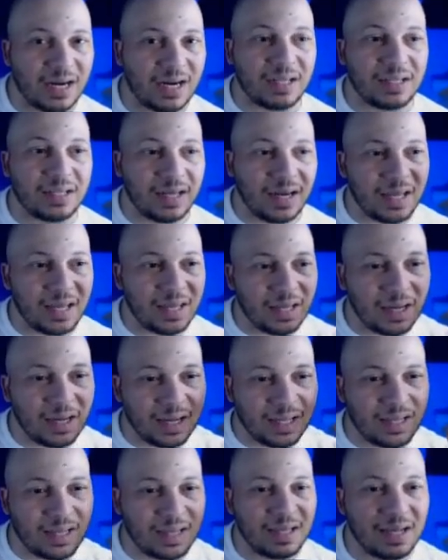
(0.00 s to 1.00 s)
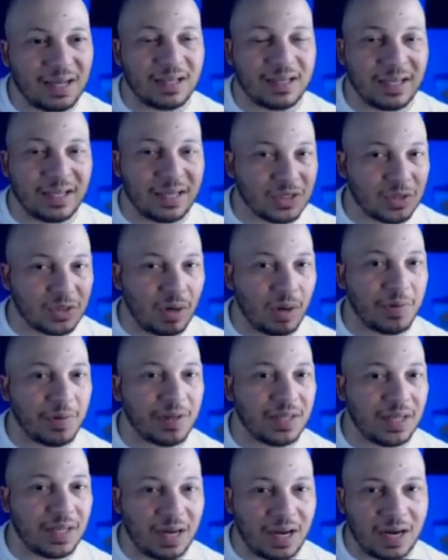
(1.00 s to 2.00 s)
El trader que te diga a ti que
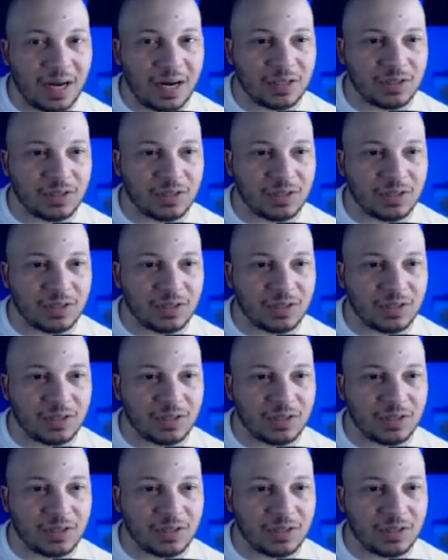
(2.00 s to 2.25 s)
solamente gana,